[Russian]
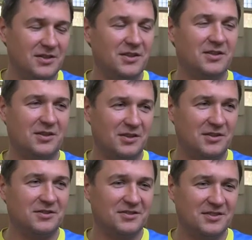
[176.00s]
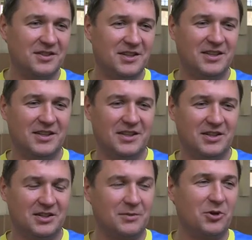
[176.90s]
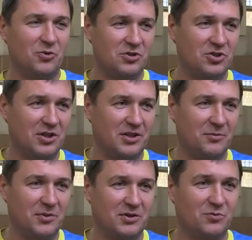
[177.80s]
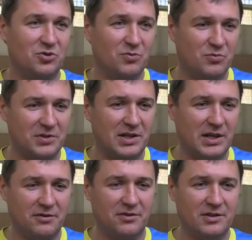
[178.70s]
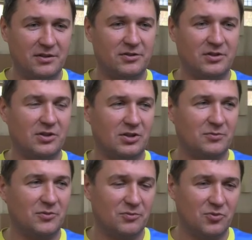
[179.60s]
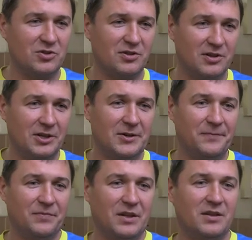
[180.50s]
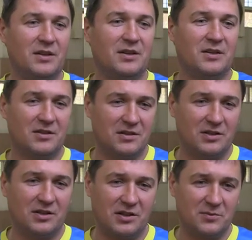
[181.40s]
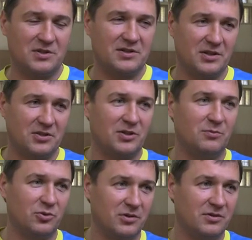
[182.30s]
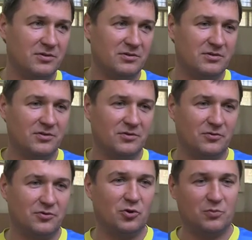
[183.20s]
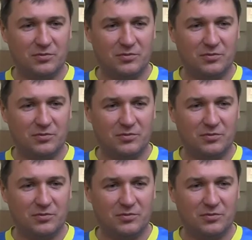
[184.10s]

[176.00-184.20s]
это, это мое решение. Поэтому, чтобы быстрее войти в этот ритм, нам нужно э, организм заставить работать в том